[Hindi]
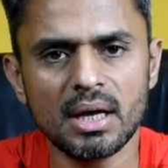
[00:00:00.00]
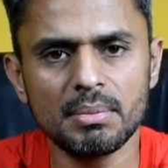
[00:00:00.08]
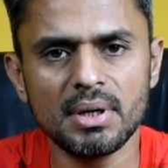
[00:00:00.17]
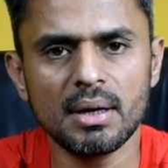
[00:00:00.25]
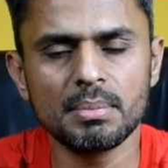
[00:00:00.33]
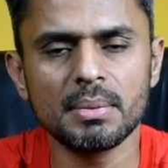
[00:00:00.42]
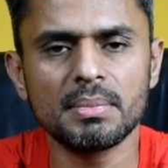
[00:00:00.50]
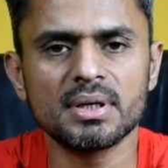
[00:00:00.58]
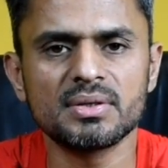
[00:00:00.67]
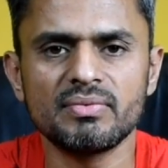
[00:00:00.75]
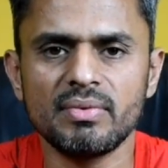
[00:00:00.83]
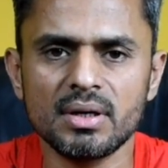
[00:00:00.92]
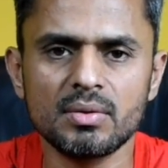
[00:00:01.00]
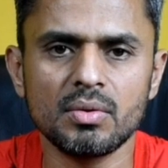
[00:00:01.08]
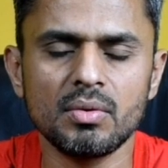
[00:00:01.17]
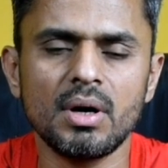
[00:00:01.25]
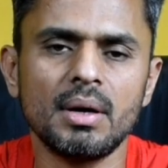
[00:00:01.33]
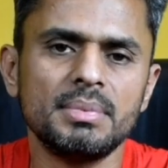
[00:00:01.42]
बार भी आपके पास वक्त
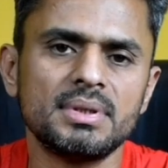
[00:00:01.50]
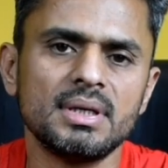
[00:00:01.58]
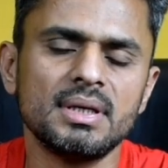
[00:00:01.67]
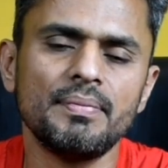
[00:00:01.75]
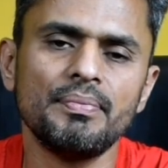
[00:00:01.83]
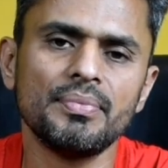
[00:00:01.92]
हो आप इसे